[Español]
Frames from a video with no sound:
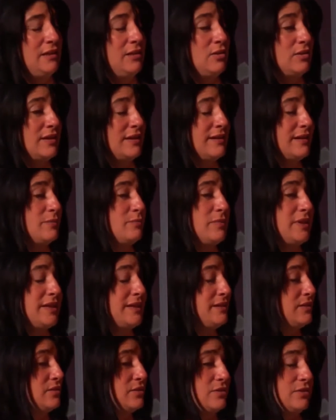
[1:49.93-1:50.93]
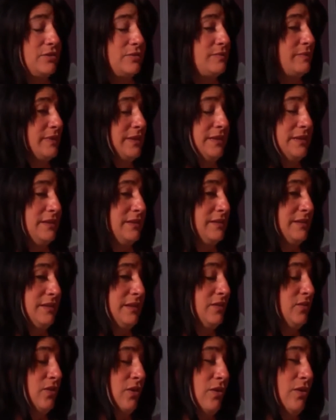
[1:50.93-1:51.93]
Lo que ha cambiado eh,
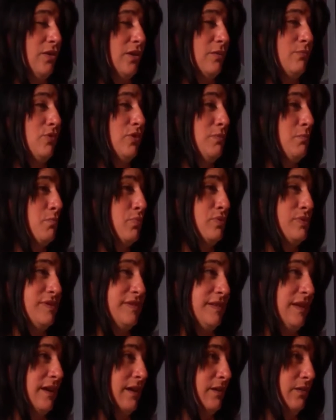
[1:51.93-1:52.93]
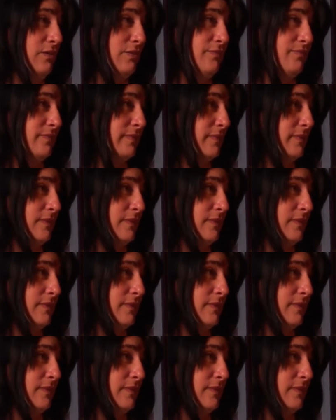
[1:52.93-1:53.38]
es todo lo que hemos impulsado